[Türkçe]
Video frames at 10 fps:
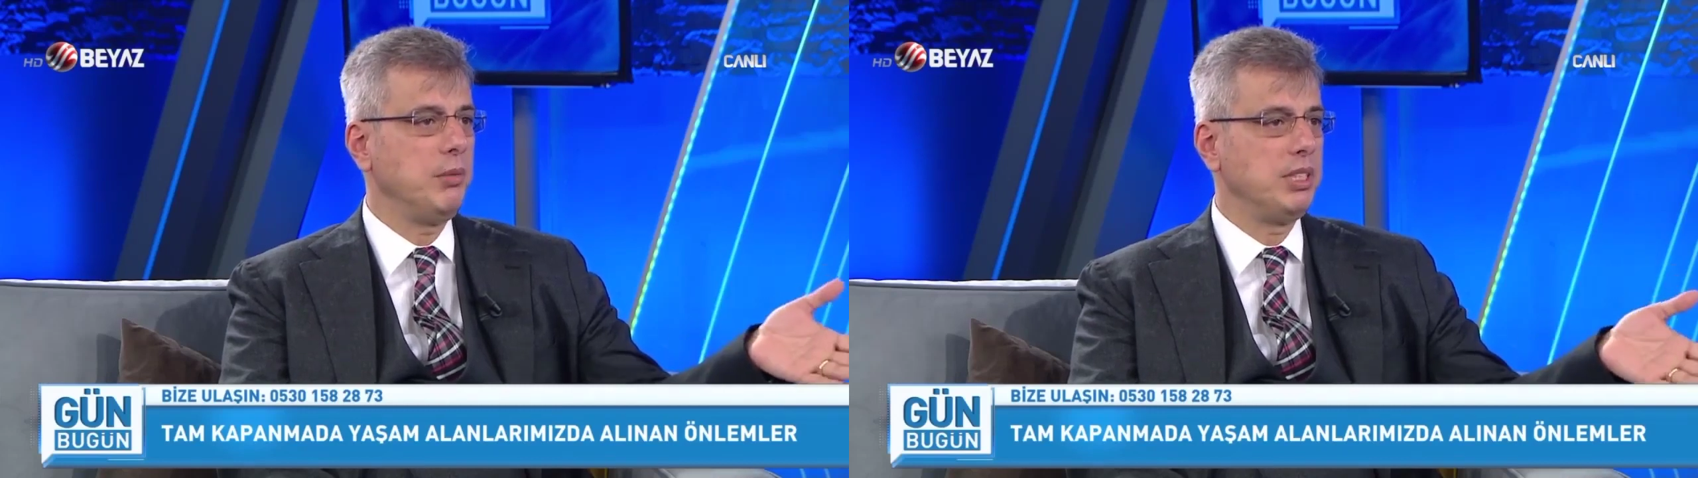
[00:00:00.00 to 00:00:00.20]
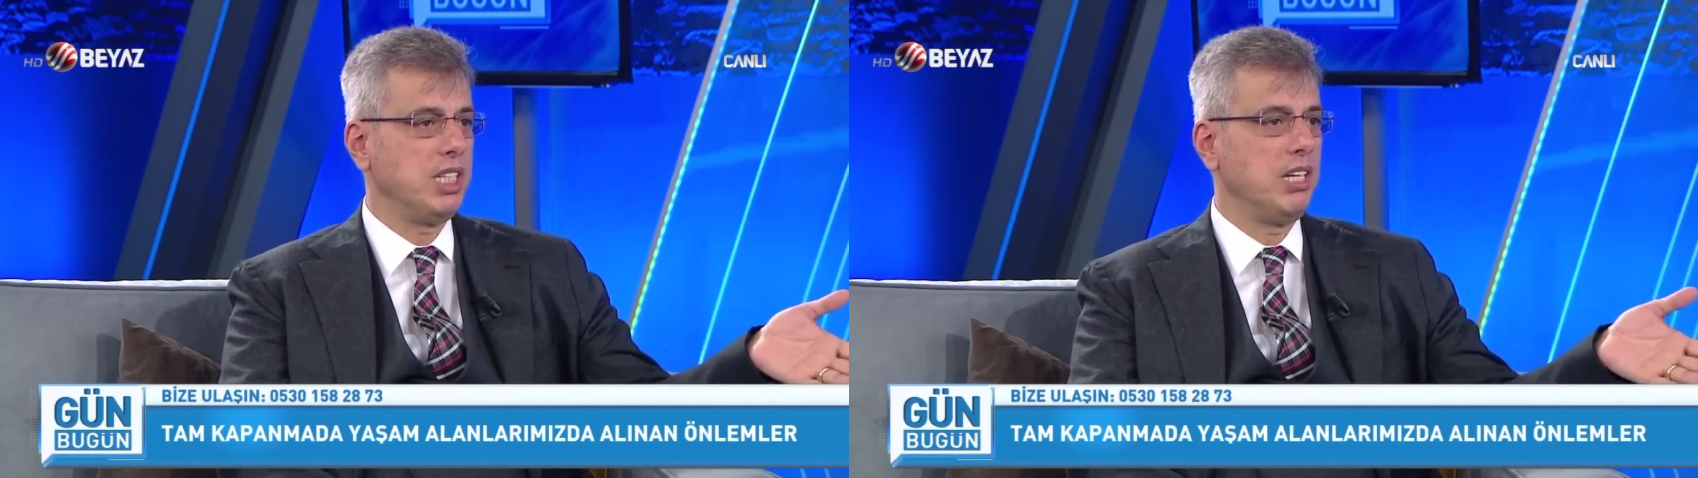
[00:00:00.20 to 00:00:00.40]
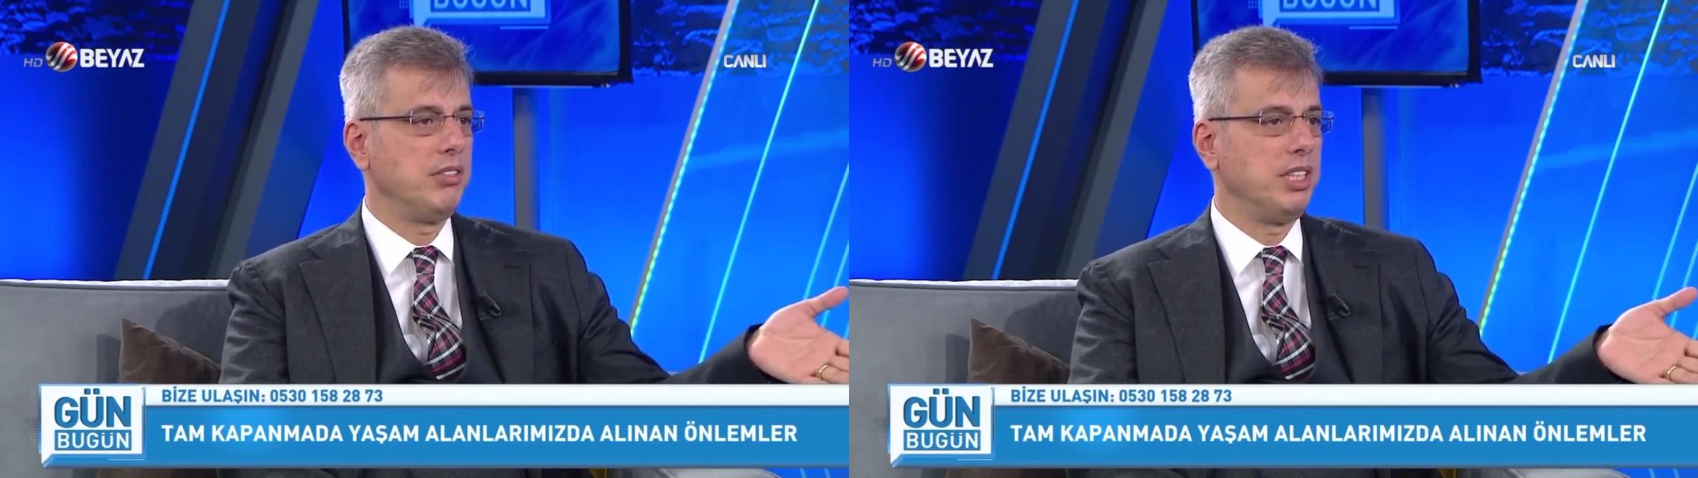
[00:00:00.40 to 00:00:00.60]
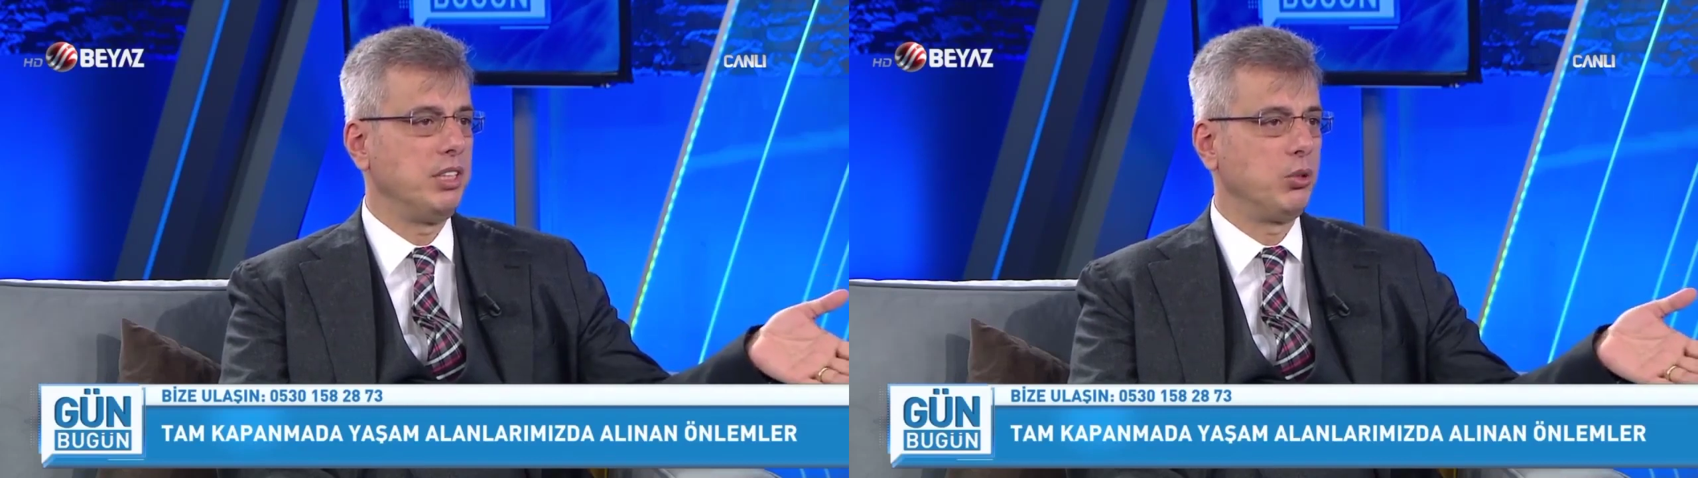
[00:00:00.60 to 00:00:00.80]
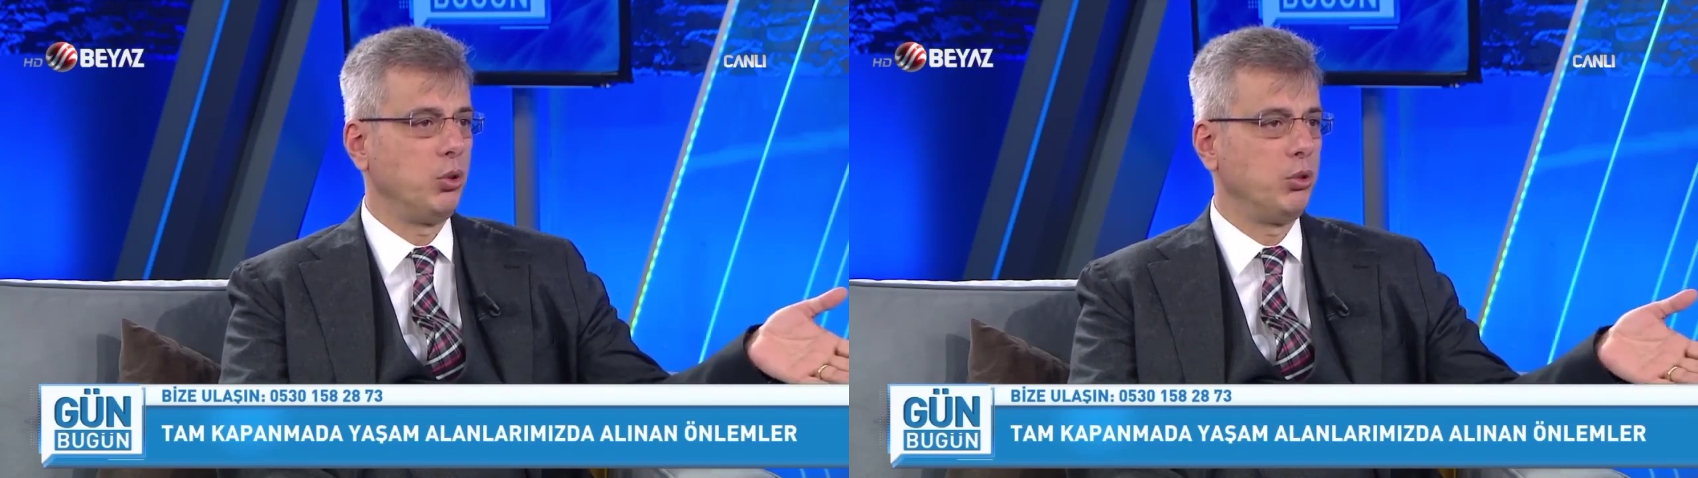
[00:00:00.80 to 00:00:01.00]
mesafelerini
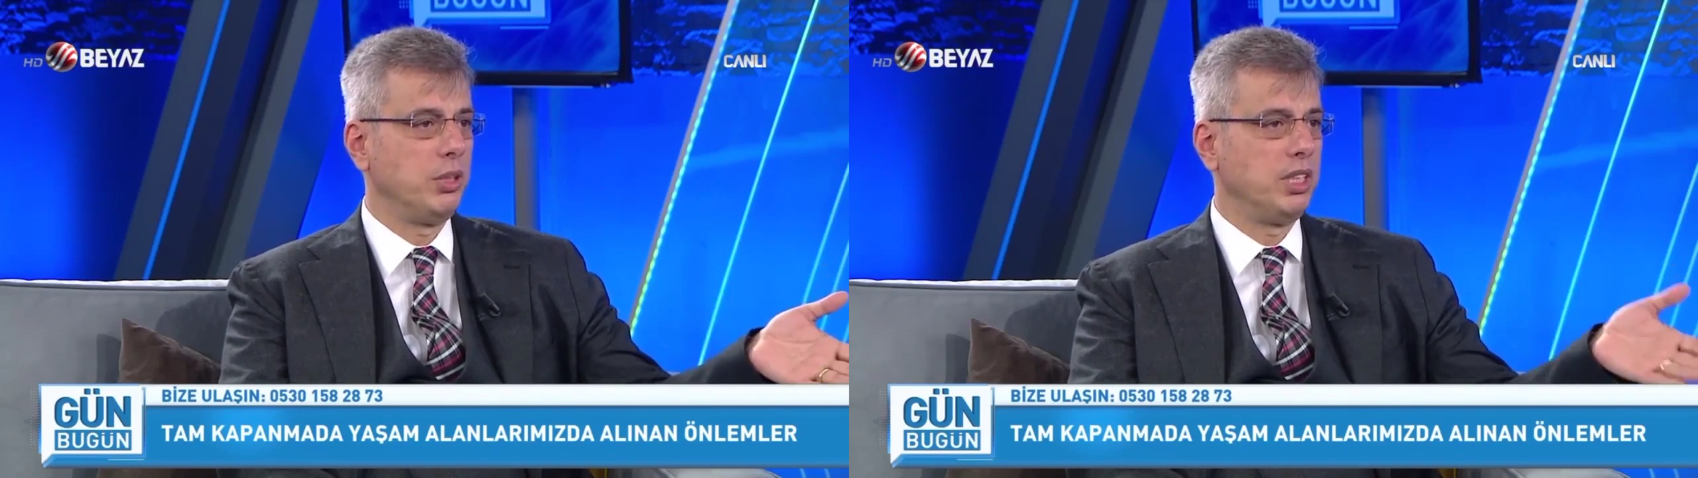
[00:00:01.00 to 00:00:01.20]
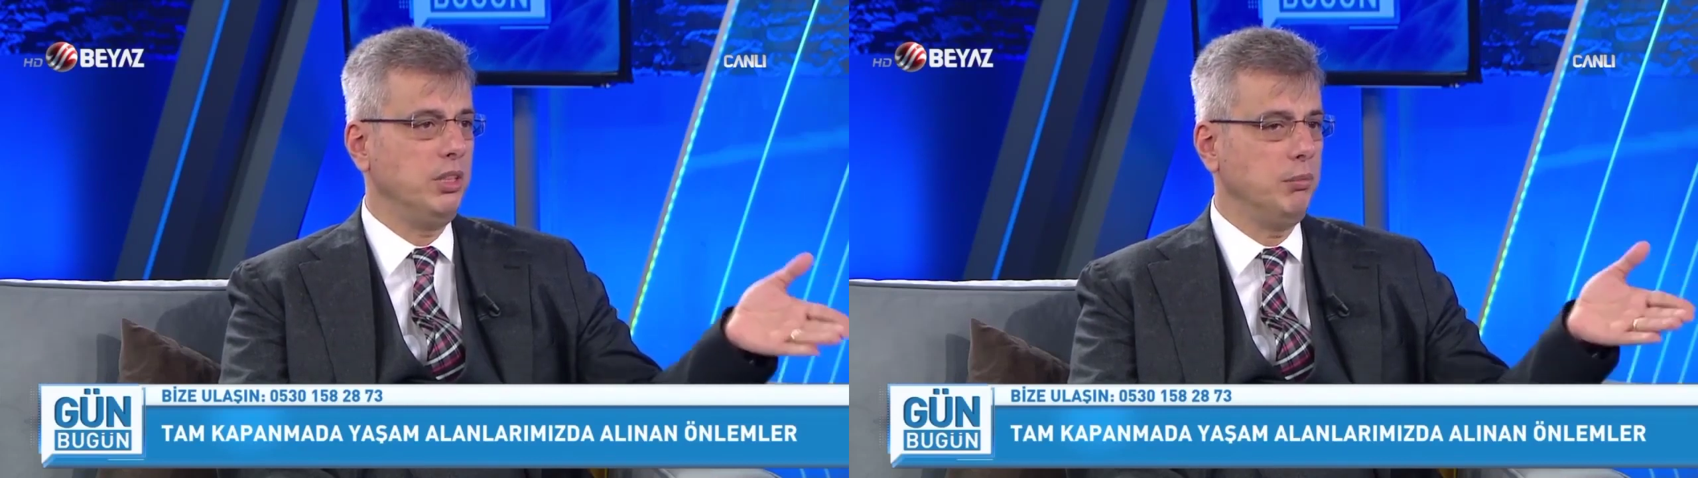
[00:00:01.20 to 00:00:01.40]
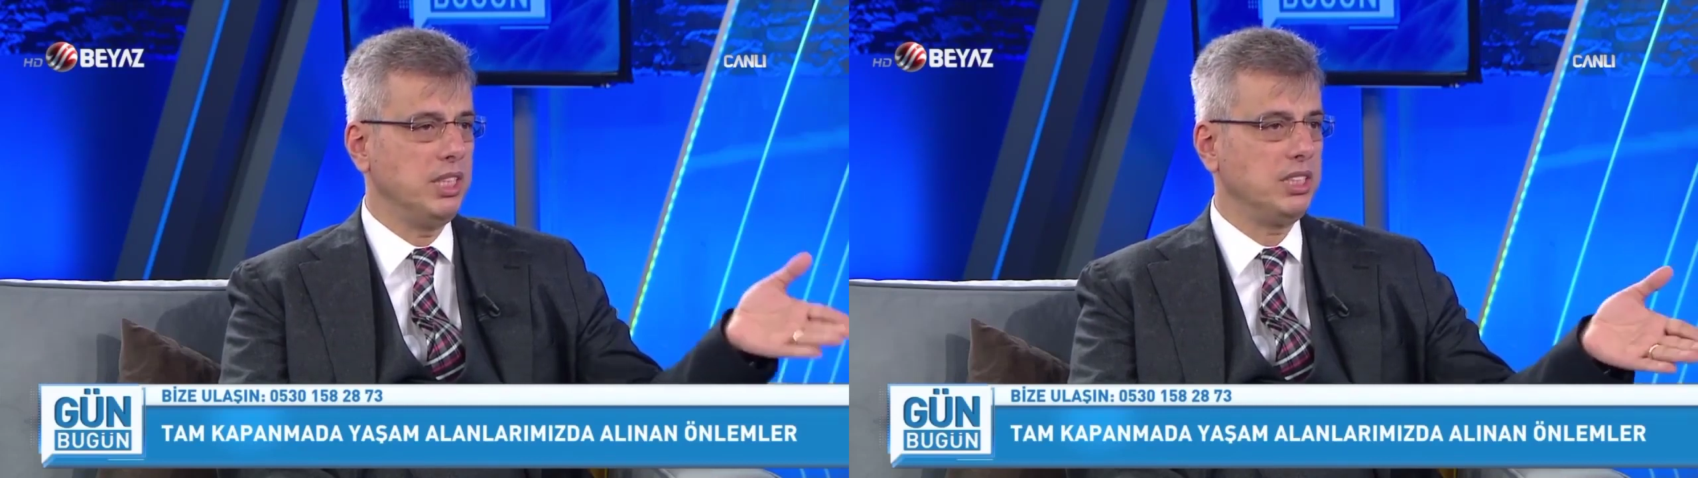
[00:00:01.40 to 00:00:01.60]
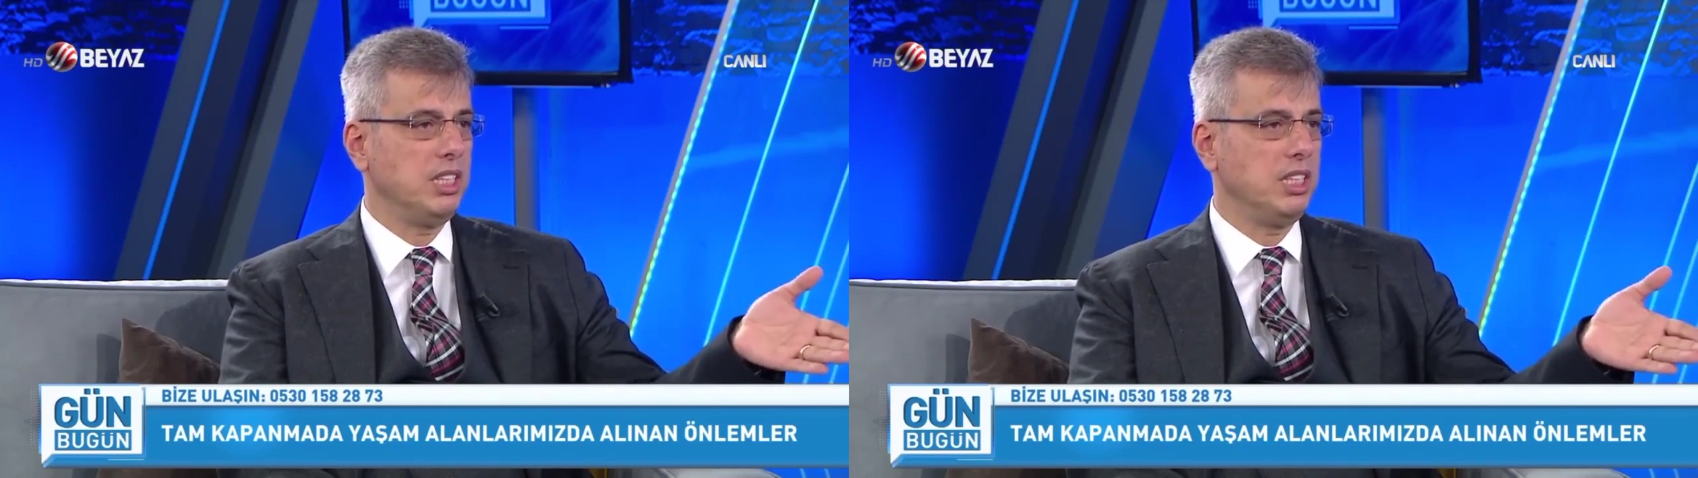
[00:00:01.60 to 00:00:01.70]
korumaları, maske